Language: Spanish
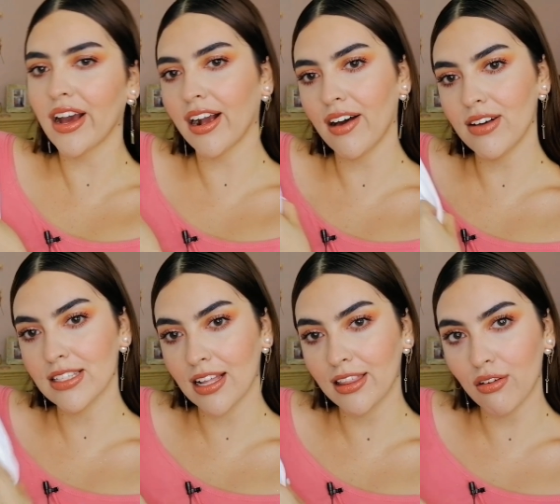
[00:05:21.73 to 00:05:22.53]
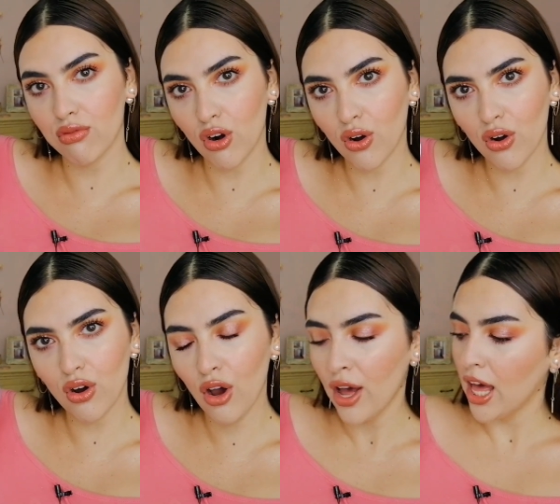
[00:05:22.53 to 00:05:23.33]
de acá bastante
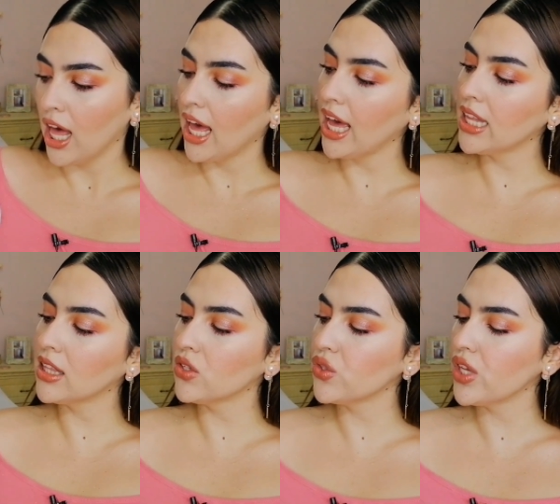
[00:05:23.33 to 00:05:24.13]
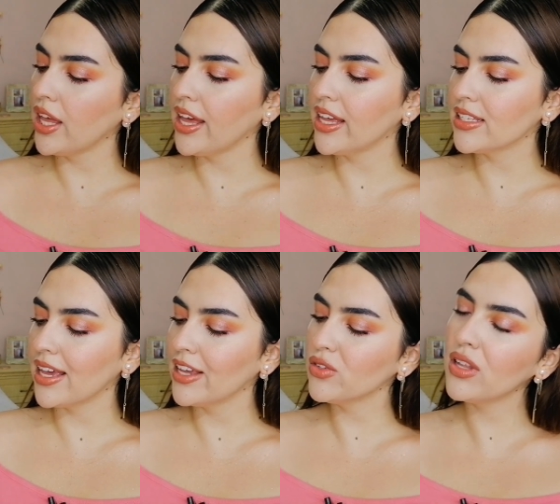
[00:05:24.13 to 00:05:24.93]
flojo.
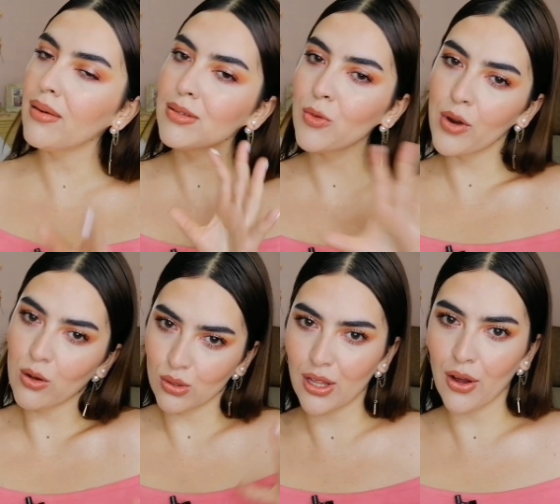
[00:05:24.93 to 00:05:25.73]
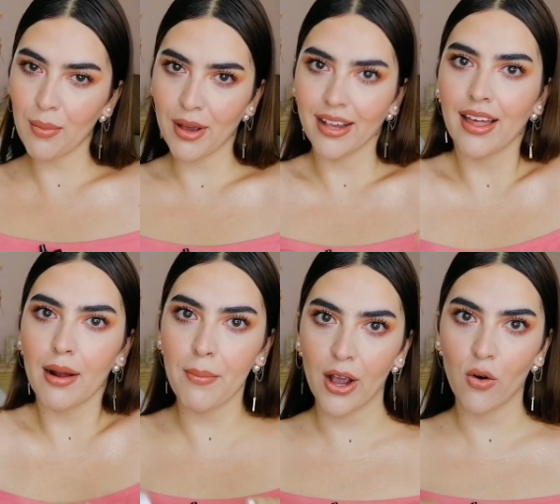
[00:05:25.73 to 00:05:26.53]
Entonces eso tal vez me hubiera gustado que me
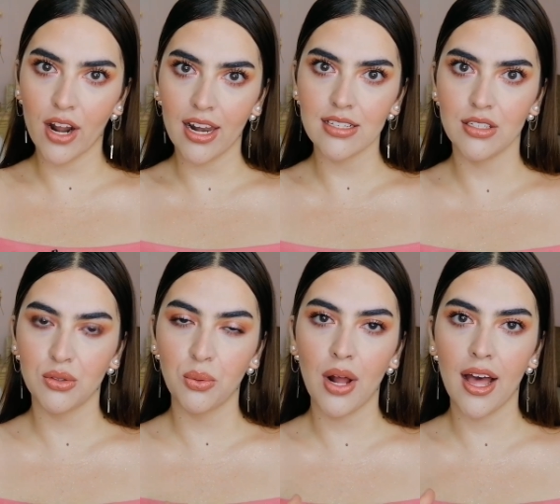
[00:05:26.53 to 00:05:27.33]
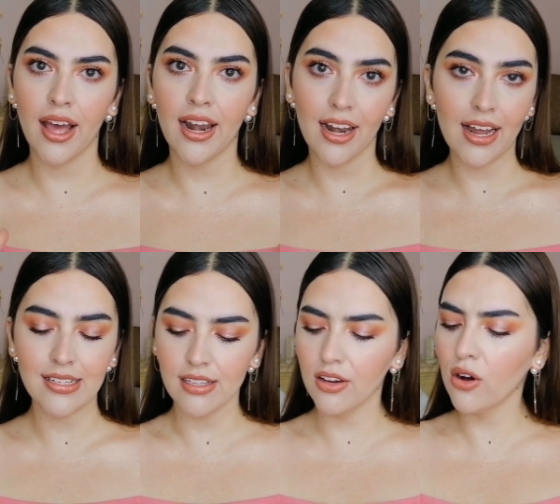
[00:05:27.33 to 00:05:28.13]
quedara mejor en la cintura el
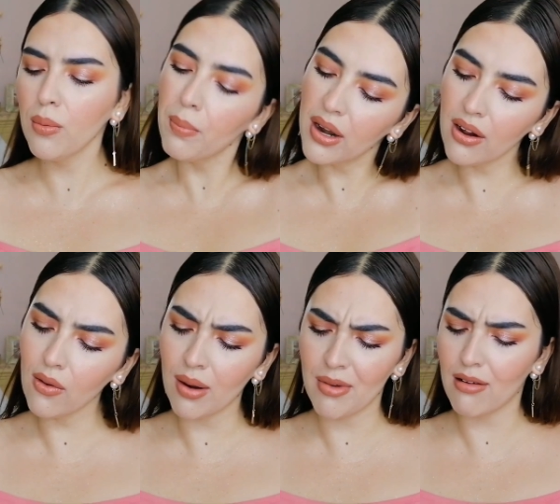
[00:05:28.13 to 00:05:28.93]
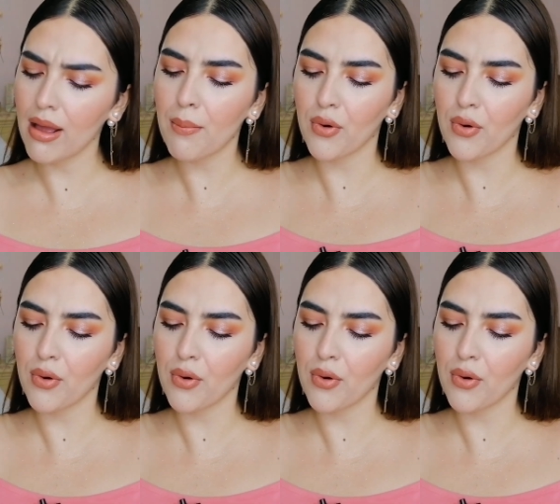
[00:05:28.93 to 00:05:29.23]
elástico, pero igual me la voy